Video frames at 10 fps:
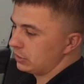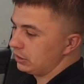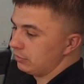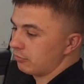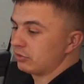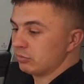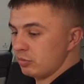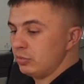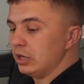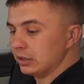И в
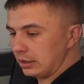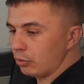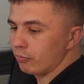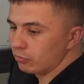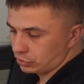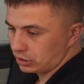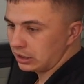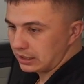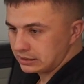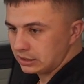автомобиле такого уже
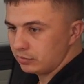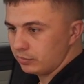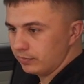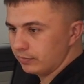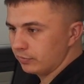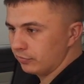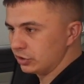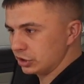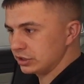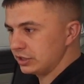класса,
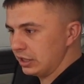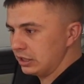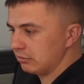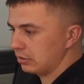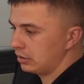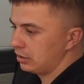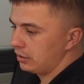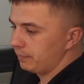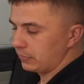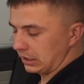выше среднего,
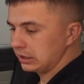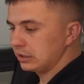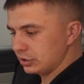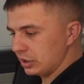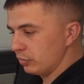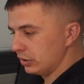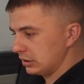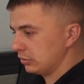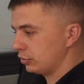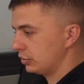она должна
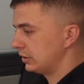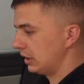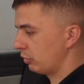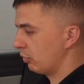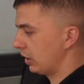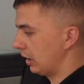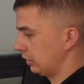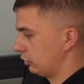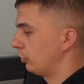быть. Это очень сильно помогает.